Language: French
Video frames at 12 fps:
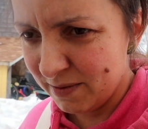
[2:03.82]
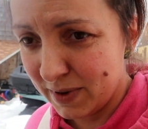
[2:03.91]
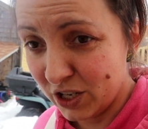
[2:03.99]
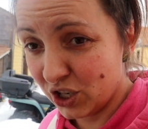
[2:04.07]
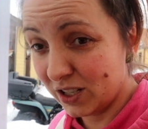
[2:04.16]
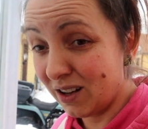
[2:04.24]

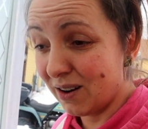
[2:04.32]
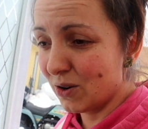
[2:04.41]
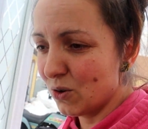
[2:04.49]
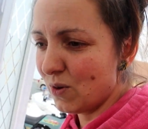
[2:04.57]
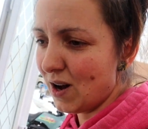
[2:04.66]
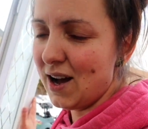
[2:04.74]
machin ma
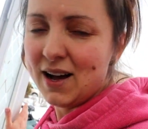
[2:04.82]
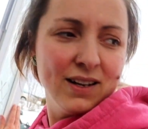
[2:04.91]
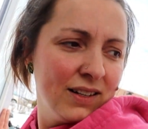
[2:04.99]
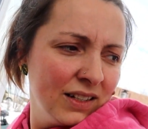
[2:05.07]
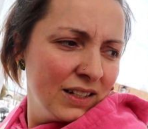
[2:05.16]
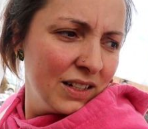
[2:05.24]
anglo. Ah,
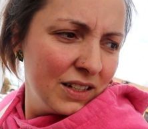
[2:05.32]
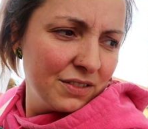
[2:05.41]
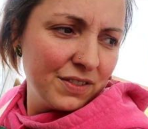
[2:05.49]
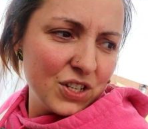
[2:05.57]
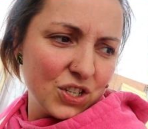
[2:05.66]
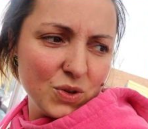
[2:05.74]

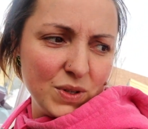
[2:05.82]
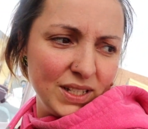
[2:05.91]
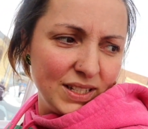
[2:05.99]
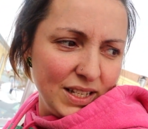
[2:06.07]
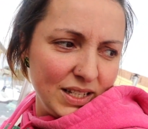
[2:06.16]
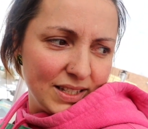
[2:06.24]
fait chaud
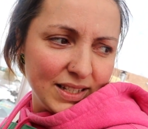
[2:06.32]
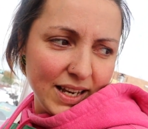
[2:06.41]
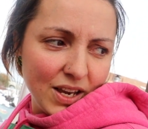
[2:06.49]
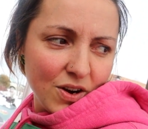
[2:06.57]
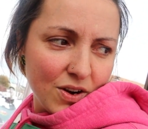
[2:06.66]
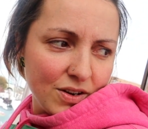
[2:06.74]
ici,
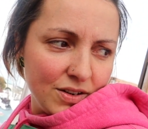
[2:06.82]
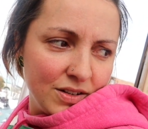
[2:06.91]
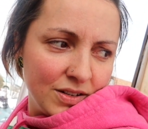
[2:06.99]
Seigneur,